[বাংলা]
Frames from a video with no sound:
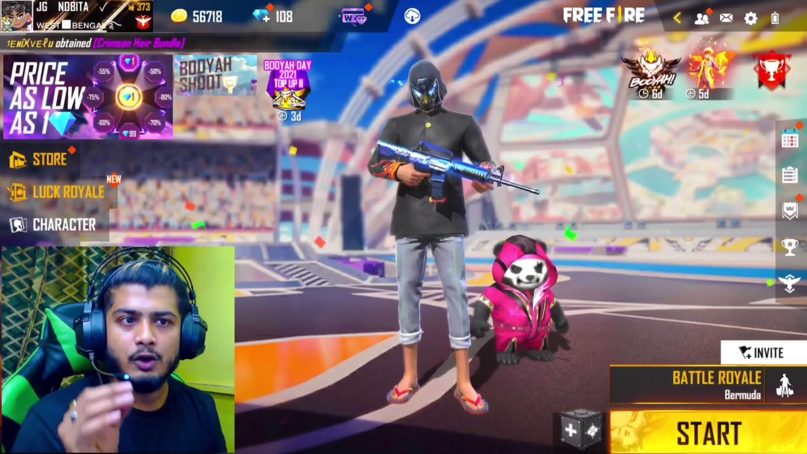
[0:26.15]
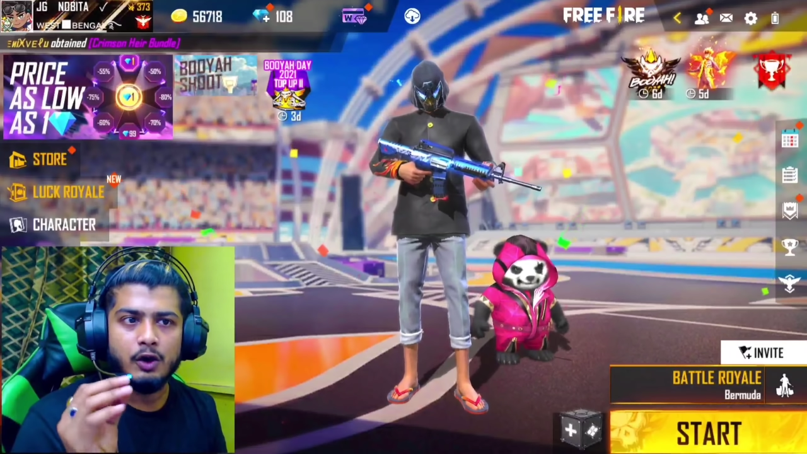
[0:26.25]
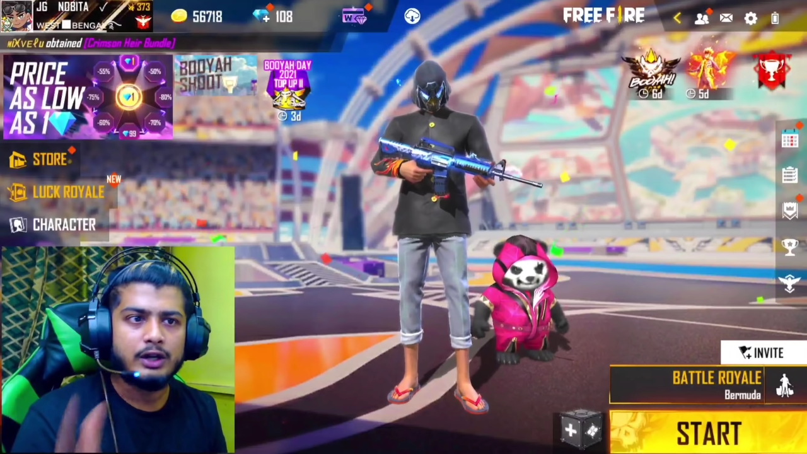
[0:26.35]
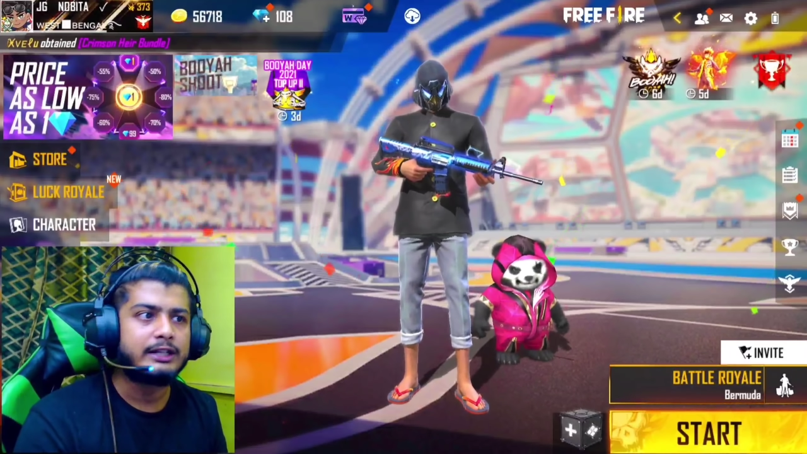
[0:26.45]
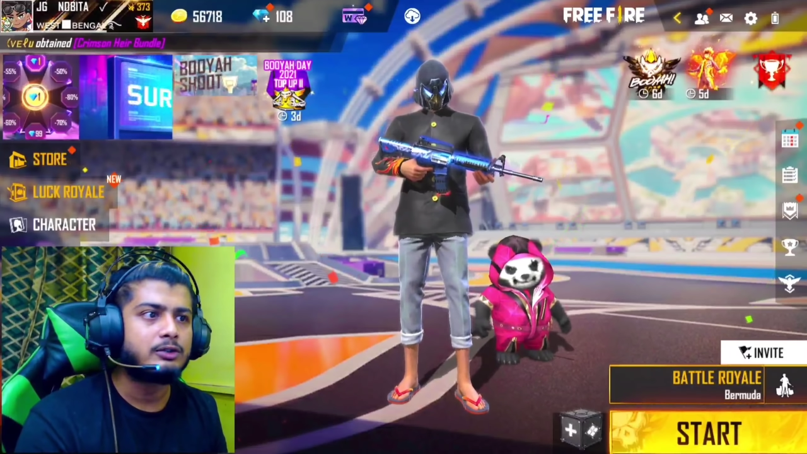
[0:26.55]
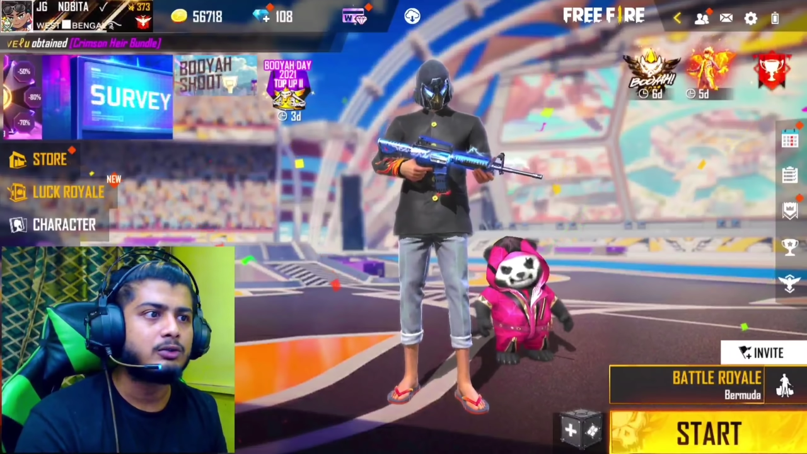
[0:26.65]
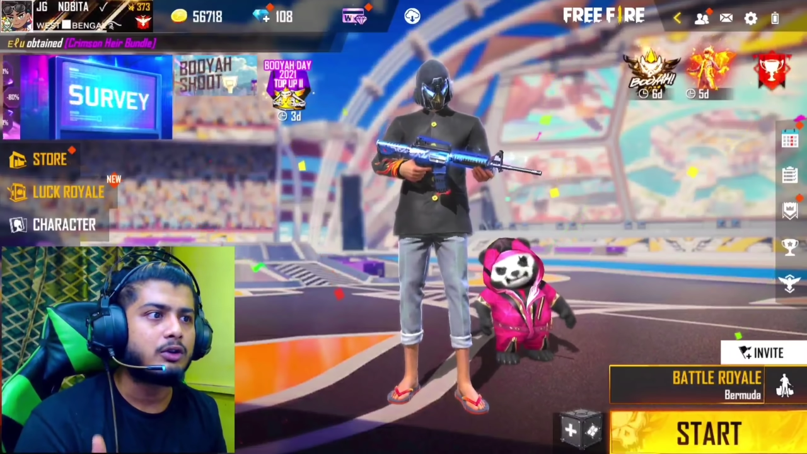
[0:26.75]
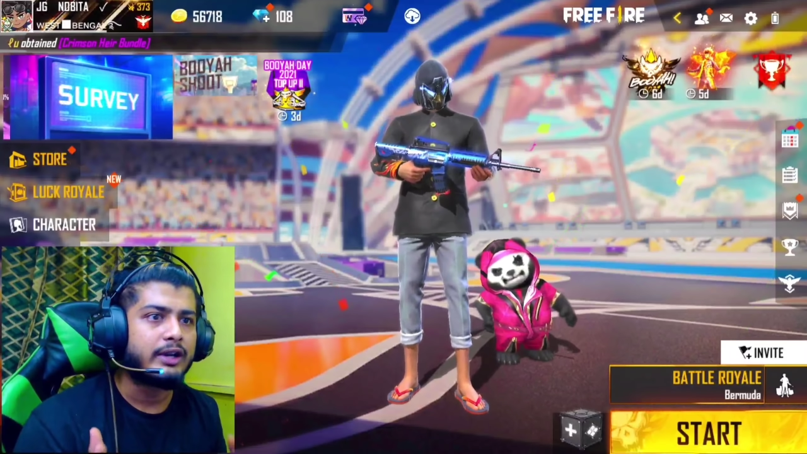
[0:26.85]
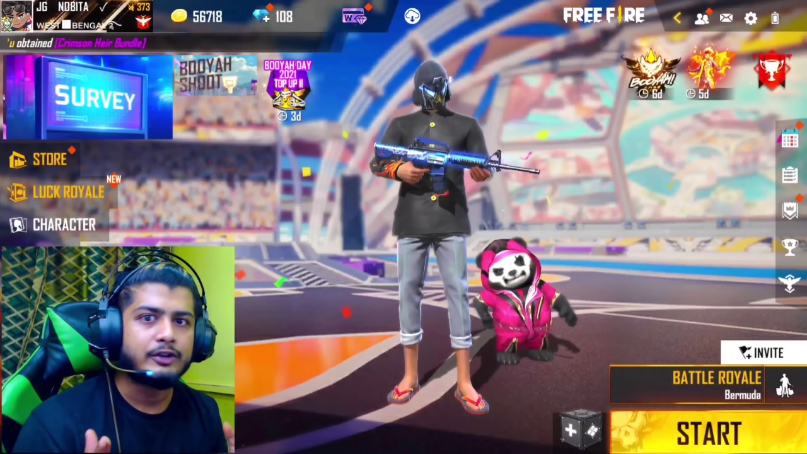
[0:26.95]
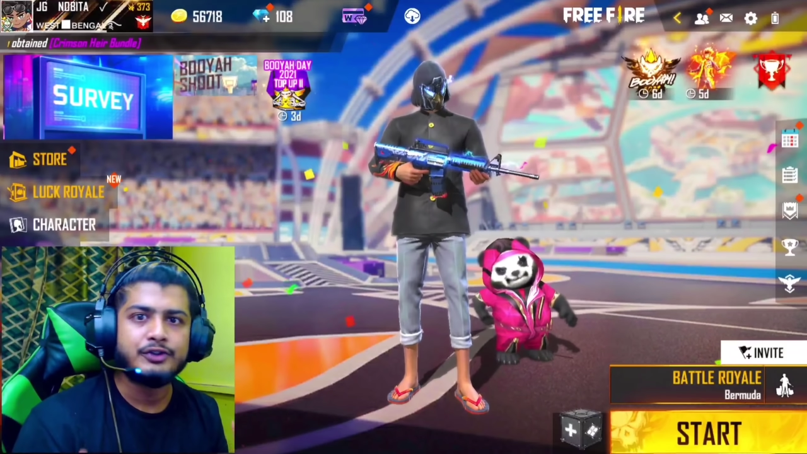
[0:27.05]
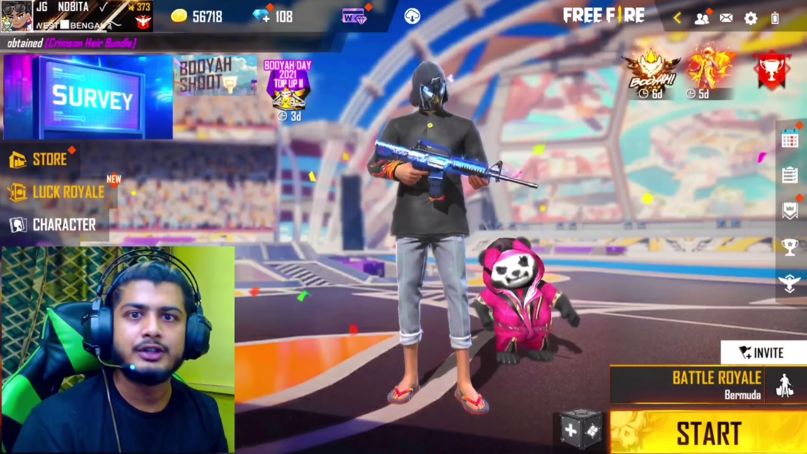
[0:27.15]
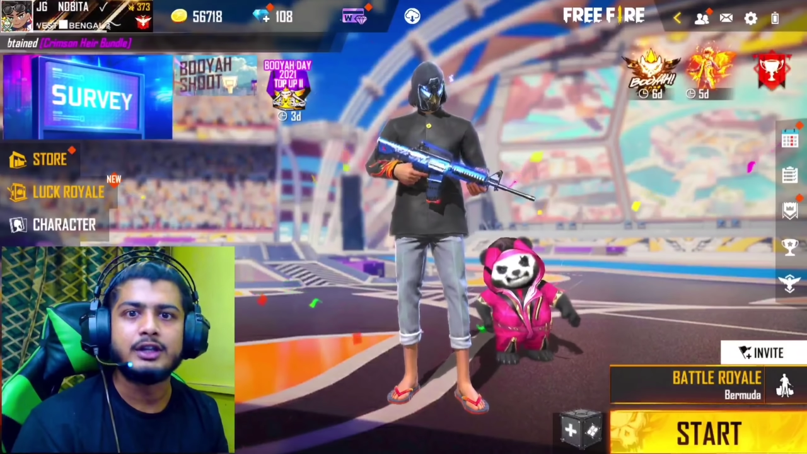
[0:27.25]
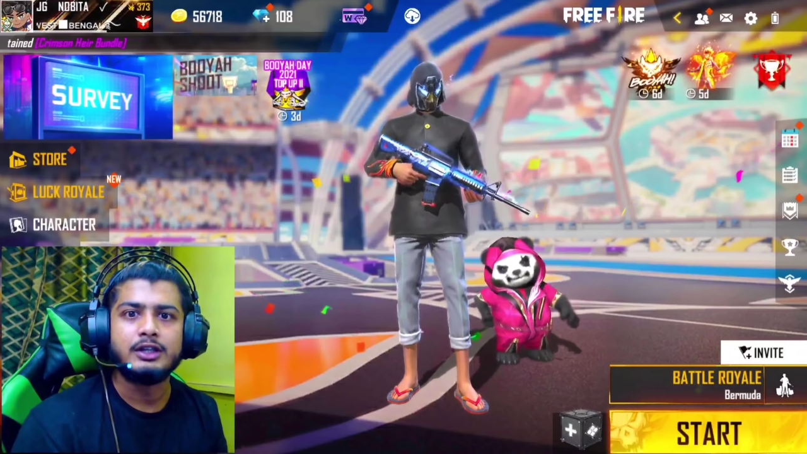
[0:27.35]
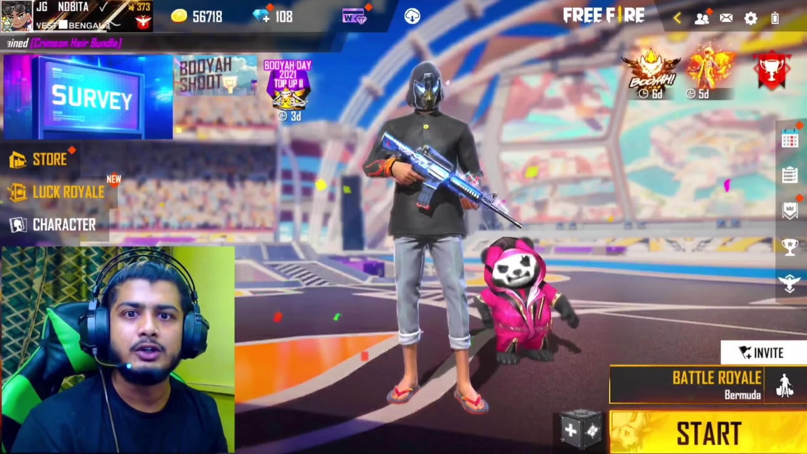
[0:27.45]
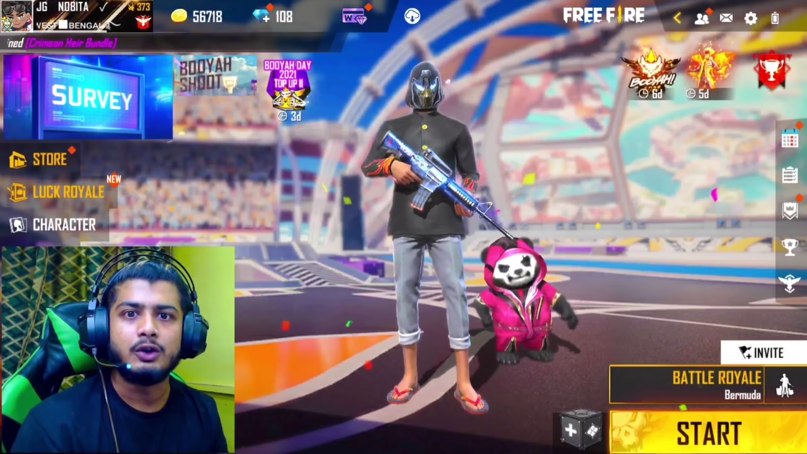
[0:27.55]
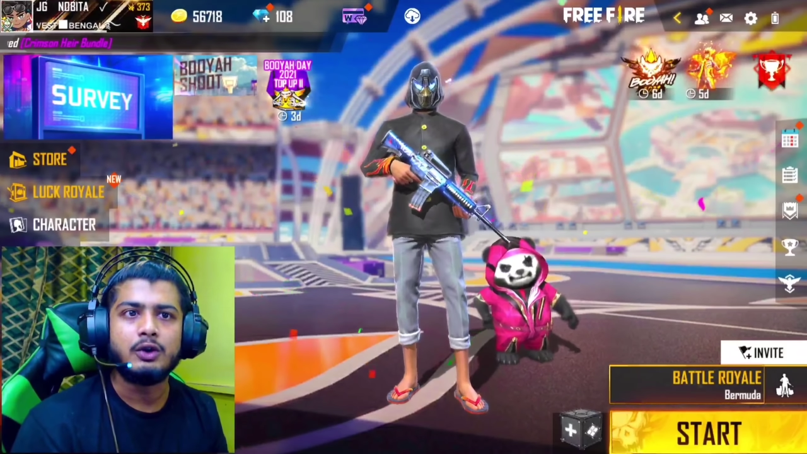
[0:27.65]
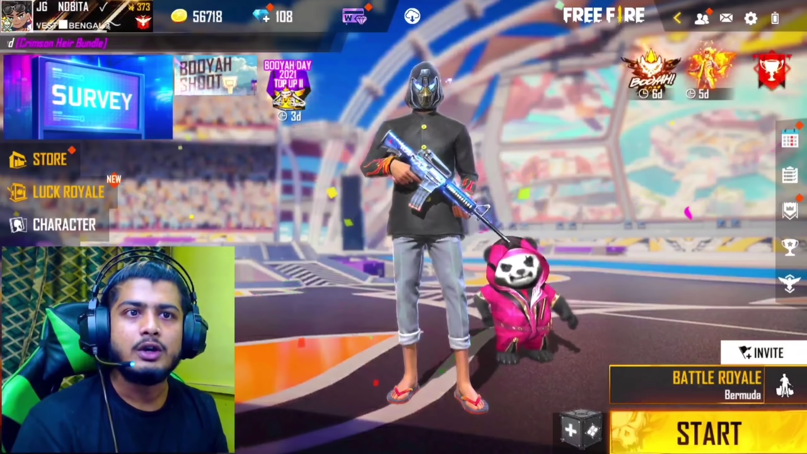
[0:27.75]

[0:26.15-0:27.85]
হঠাৎ করে ওয়েনক্সারদার কী হলো